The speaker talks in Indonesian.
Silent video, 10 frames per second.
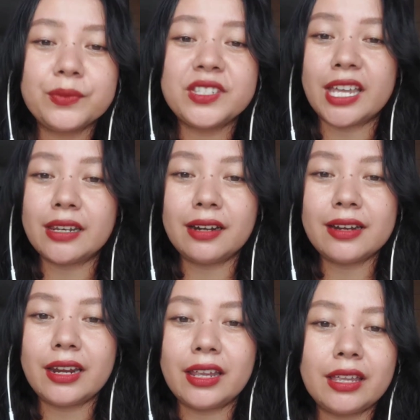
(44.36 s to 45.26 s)
channel
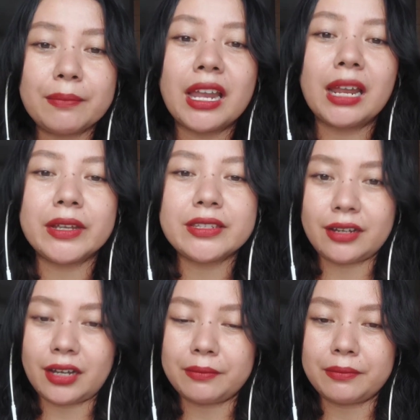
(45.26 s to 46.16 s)
dari Malam
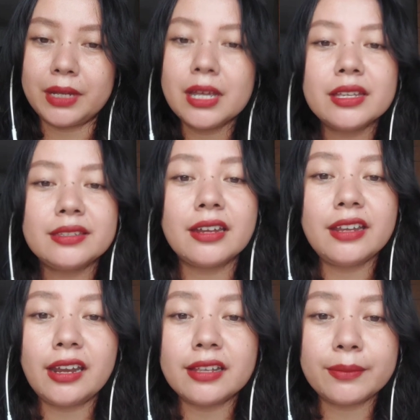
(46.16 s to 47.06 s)
Mencekam.
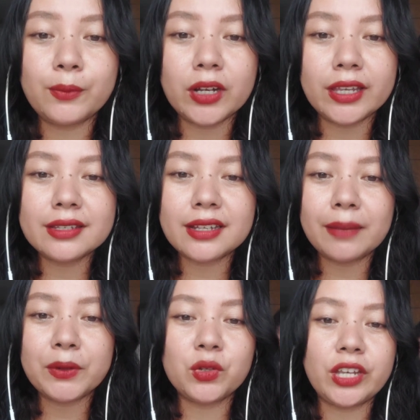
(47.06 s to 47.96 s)
Jadi ada sebuah
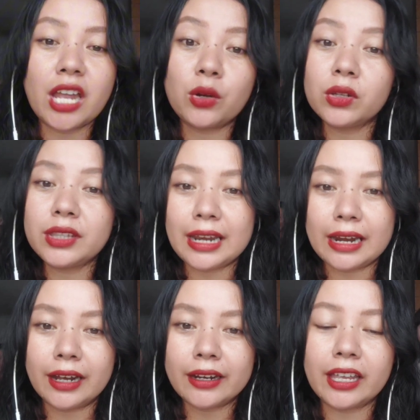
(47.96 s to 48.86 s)
kisah pesugihan
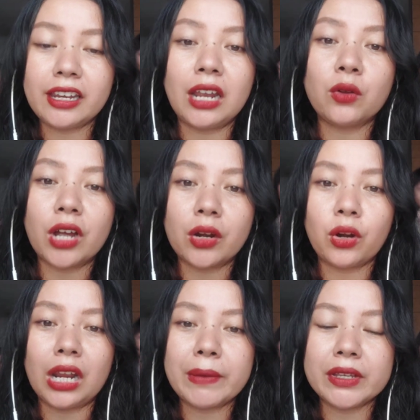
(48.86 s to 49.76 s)
kuntilanak yang dilakukan
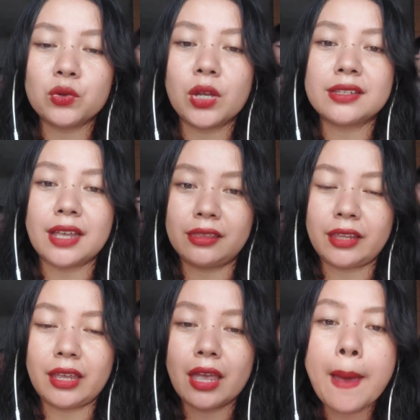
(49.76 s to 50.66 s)
oleh penjual
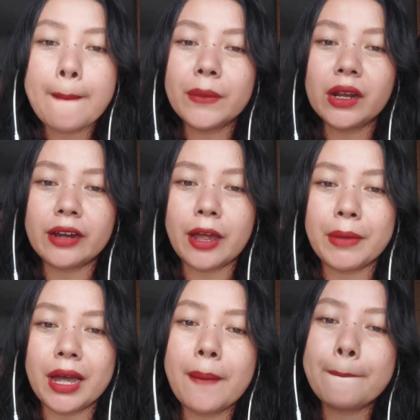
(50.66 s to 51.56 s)
sate
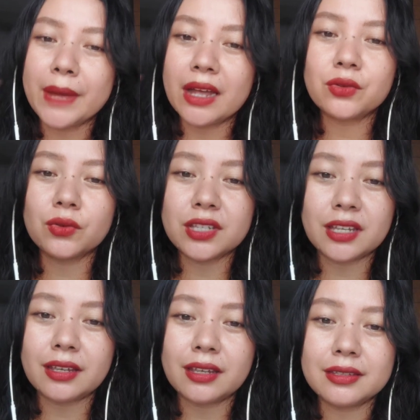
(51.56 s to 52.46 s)
bernama Mbak
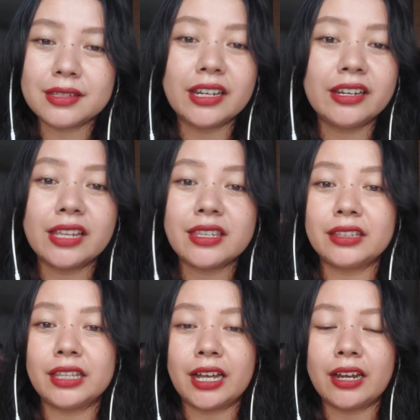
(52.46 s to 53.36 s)
Susi. Jadi dia
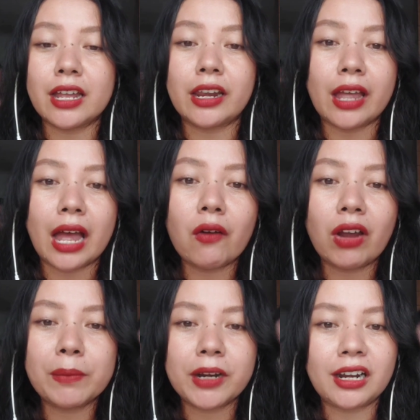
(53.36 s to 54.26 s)
ceritakan dari
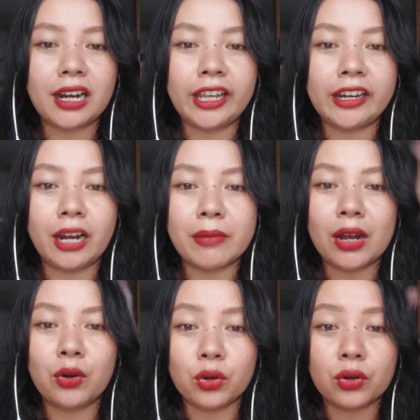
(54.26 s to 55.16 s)
awal perkenalannya dengan
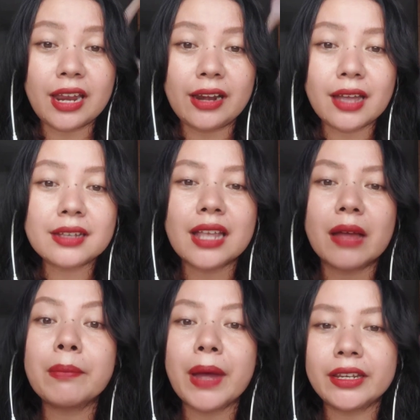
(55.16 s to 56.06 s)
makhluk kuntilanak
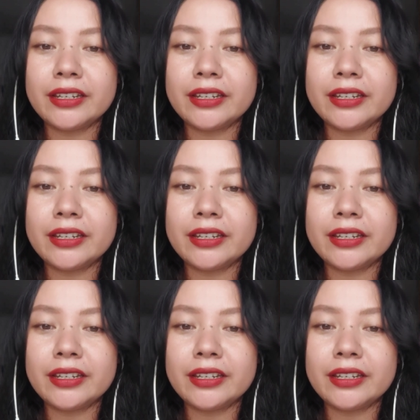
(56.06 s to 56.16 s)
sampai